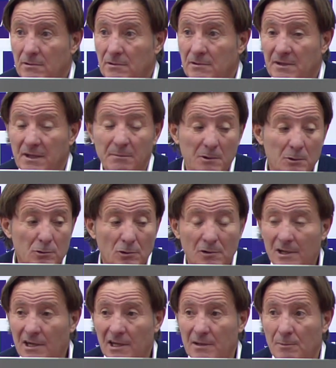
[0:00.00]
Diez minutos
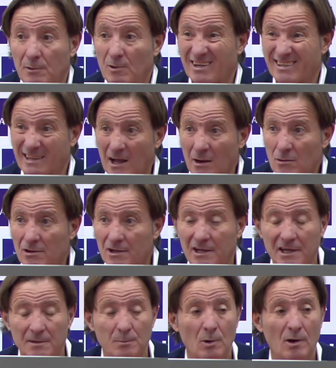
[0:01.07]
que el equipo no ha estado, que el
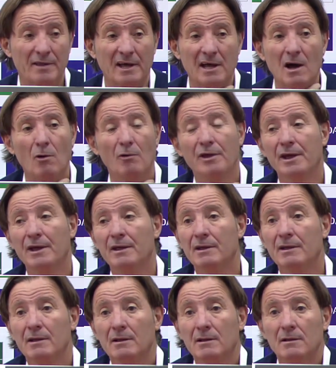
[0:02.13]
equipo ha dejado de,
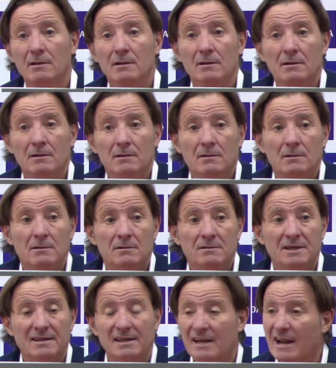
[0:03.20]

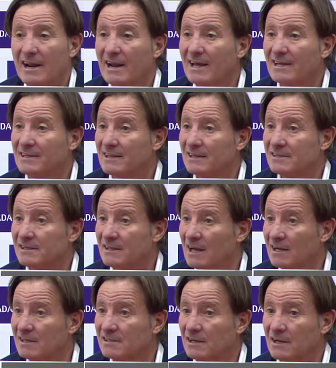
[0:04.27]
tener la intensidad
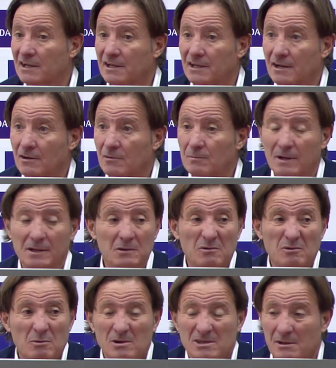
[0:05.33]
que se requiere en un partido de
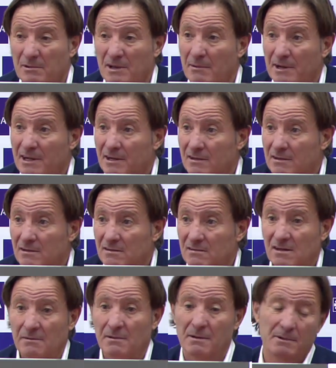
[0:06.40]
fútbol. Se veía venir,
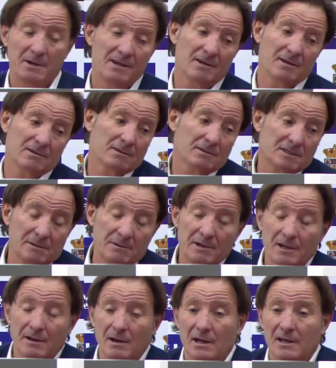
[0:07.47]
se veía venir. Se
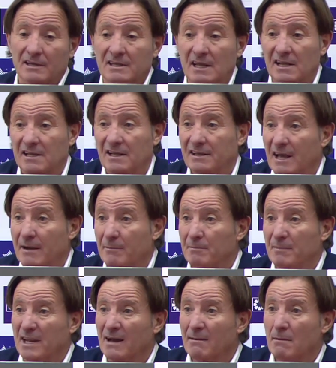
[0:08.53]
veía que, que ya
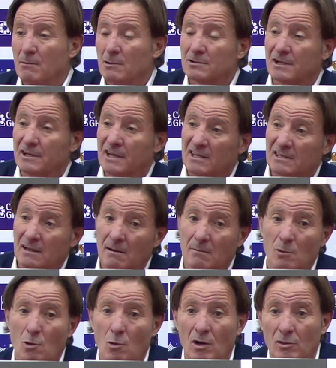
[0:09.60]
mirábamos, que ya
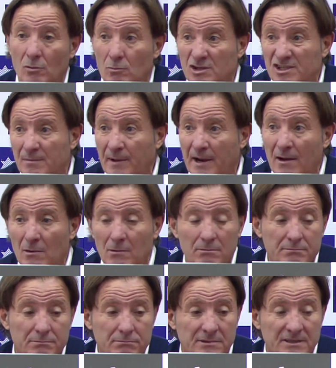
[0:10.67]
estábamos jugando muy separados.
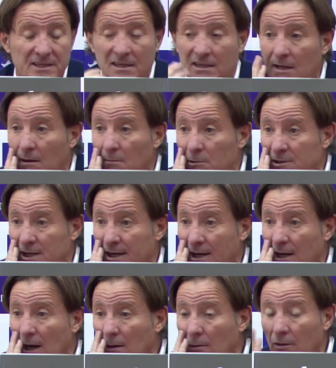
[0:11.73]
Intentábamos
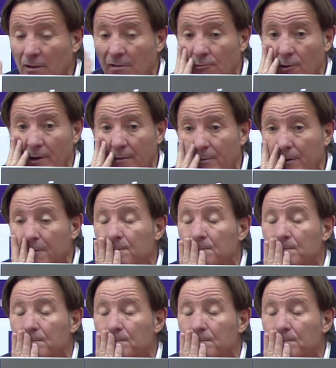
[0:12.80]
arreglarlo desde fuera, pero,